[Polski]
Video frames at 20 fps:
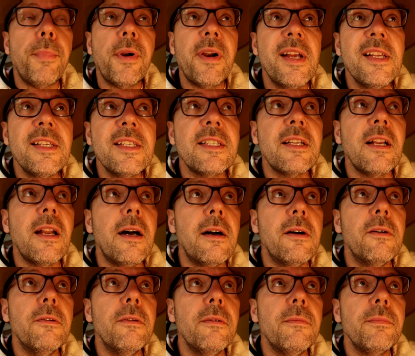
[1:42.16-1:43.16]

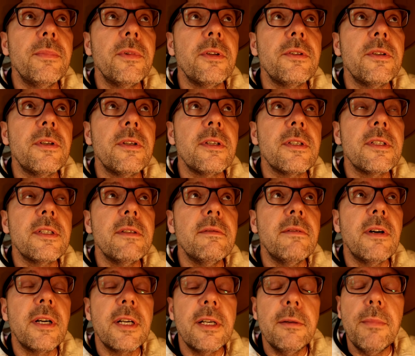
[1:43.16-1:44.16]
Prenzlau, to się
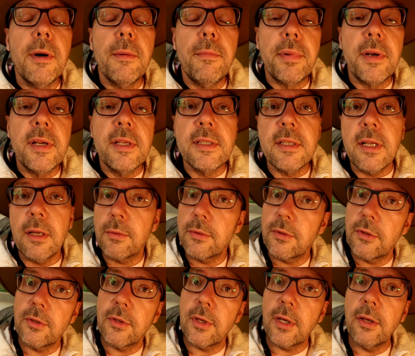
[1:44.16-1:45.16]
nazywa chyba Prenzlau,
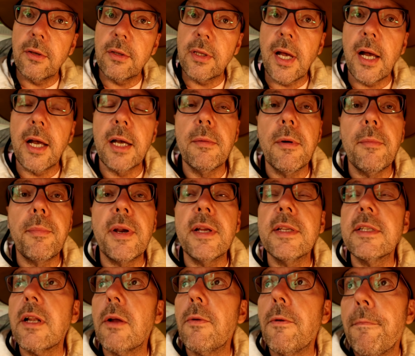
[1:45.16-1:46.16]
coś takiego. Tak, chyba
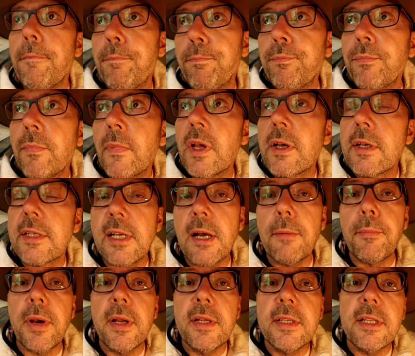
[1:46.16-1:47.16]
Prenzlau
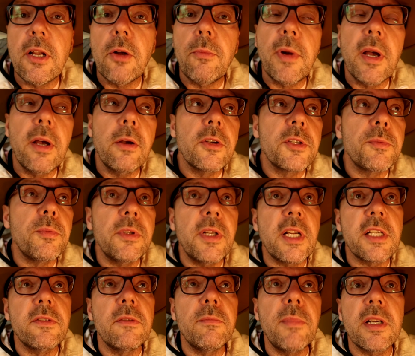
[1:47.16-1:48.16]
za Pręclą mają
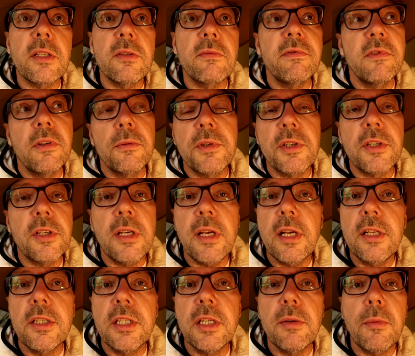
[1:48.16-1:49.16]
gospodarstwo, bardzo dobrze się
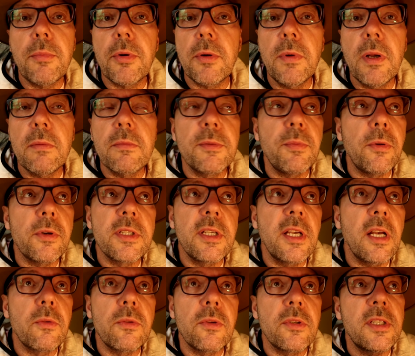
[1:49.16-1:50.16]
jedzie, nie ma problemu z
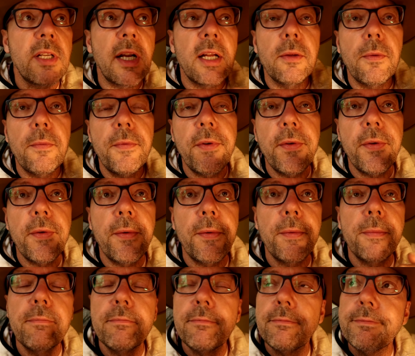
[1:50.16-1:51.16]
polskiej autostradą,
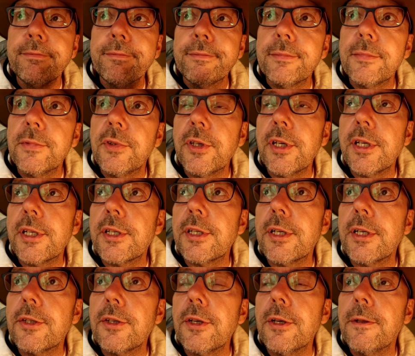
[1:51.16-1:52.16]

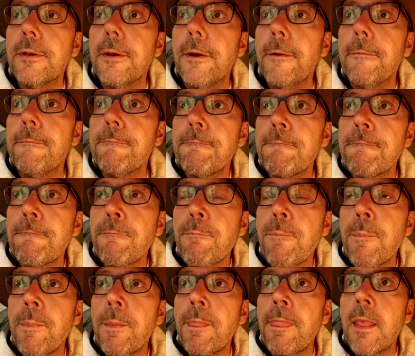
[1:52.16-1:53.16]
dojeżdża się, nie?
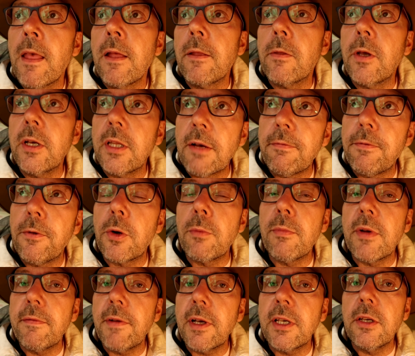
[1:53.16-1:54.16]
No i ta
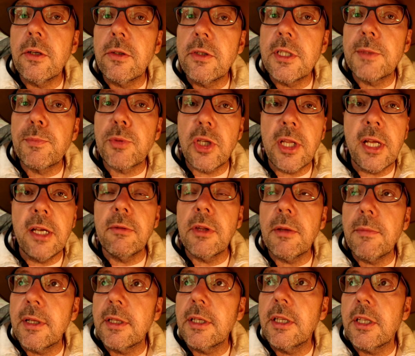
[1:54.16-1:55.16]
forma, w jakiej oni sprzedają
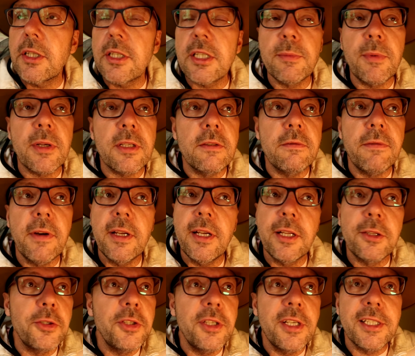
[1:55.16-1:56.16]
te matki też jest bardzo
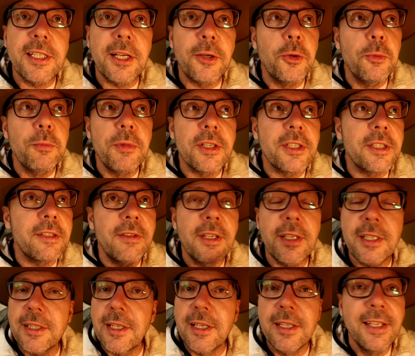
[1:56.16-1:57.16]
fajna, to nie jest tak u mnie, że
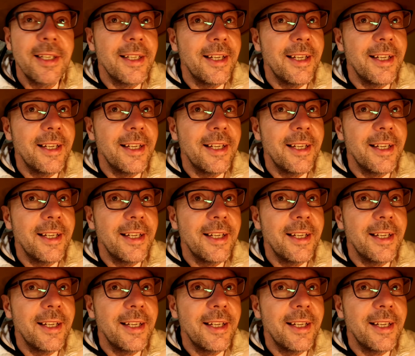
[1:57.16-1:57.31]
wiesz,